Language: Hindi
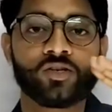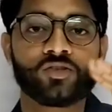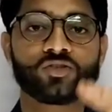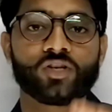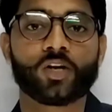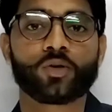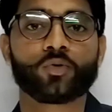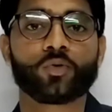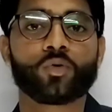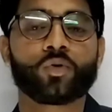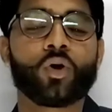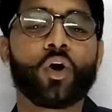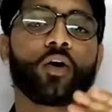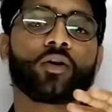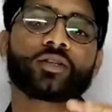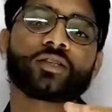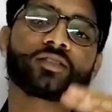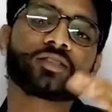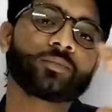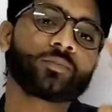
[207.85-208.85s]
चालू होगा
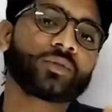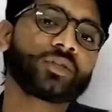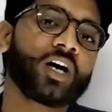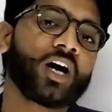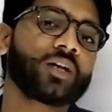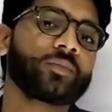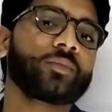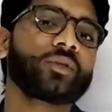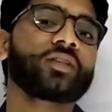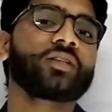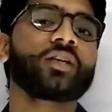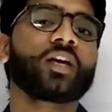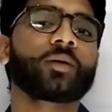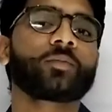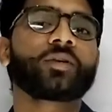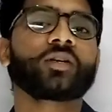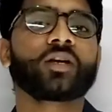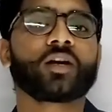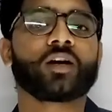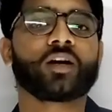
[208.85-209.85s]
और ये संविधान में दिया
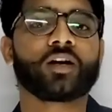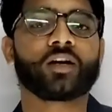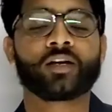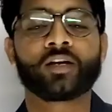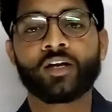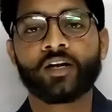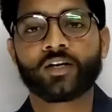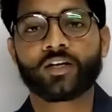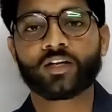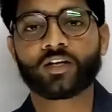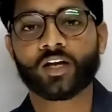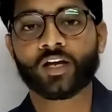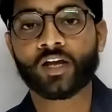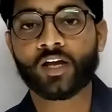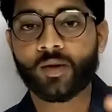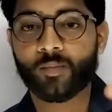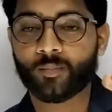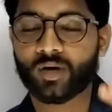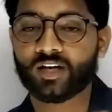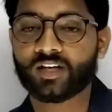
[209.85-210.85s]
भी गया है ठीक है
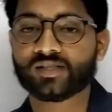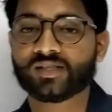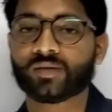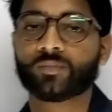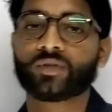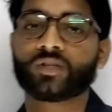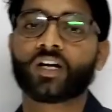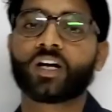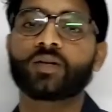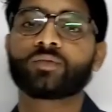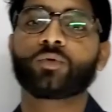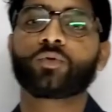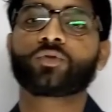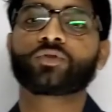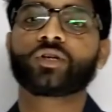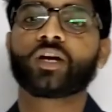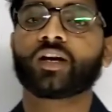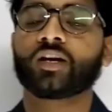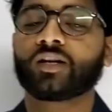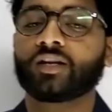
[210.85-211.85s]
भले संविधान वो
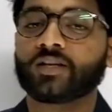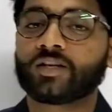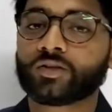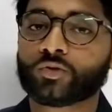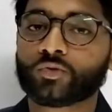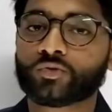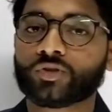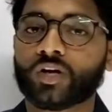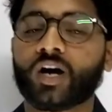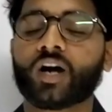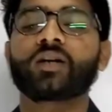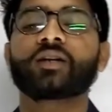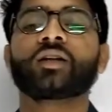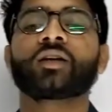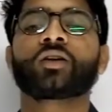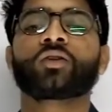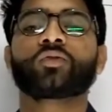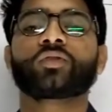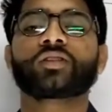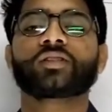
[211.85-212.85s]
हो जाएगा लेकिन कुछ
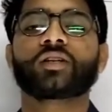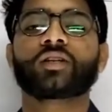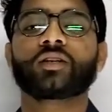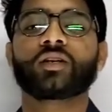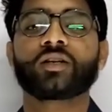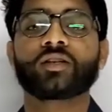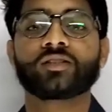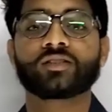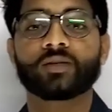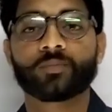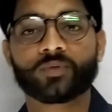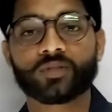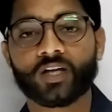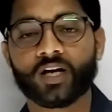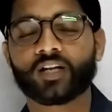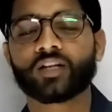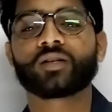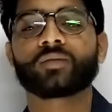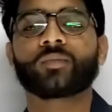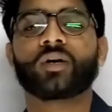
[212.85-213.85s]
आर्टिकलों के जरिए
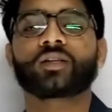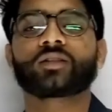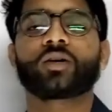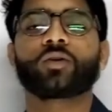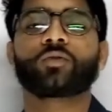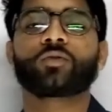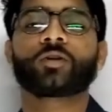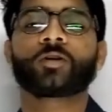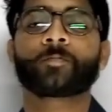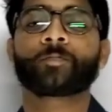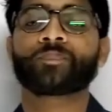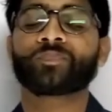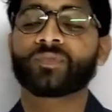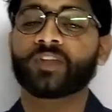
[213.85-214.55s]
संविधान निर्माताओं ने